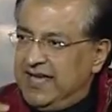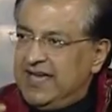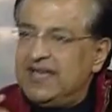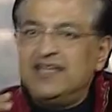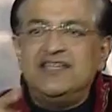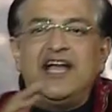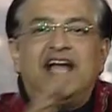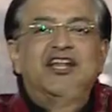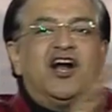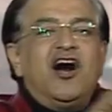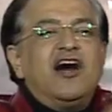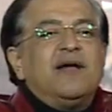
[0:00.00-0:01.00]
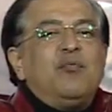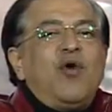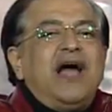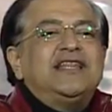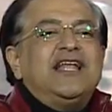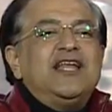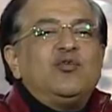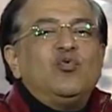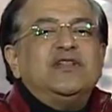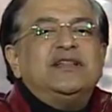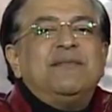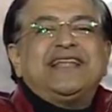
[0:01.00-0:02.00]
ايه يعني اقرب واحده ليك
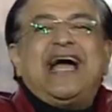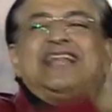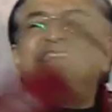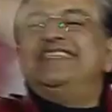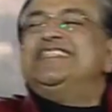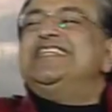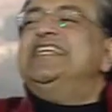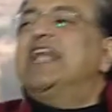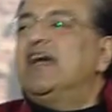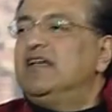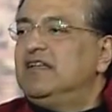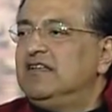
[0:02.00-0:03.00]
وانت بتعدي سينا